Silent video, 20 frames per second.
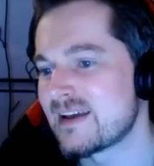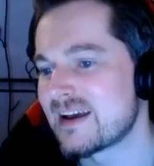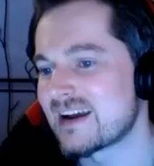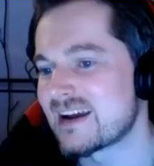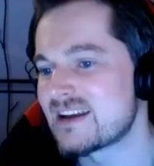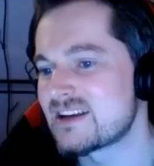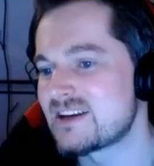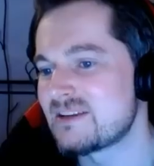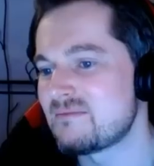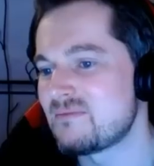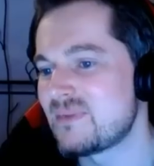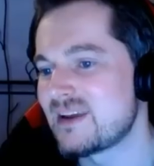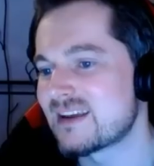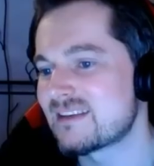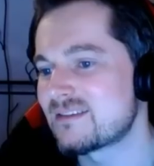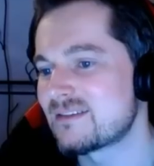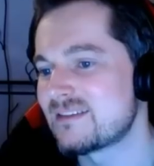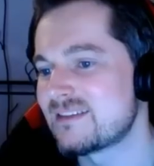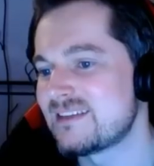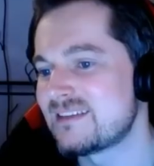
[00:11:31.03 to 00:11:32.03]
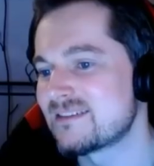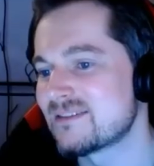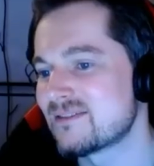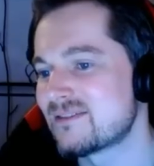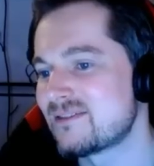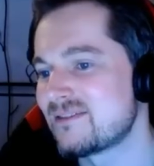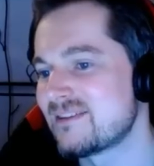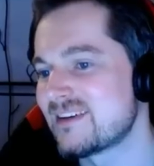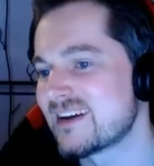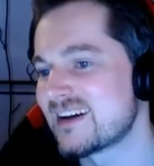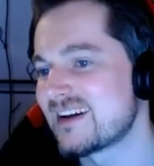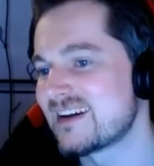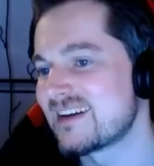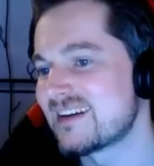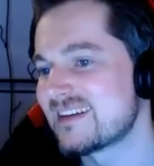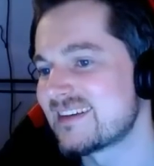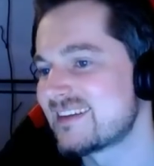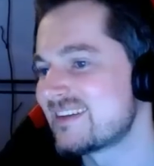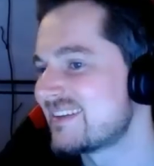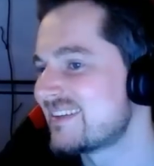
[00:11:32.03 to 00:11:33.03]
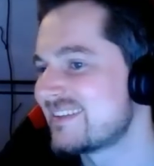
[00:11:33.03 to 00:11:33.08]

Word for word: Fais un régime bière saucisson, tu verras.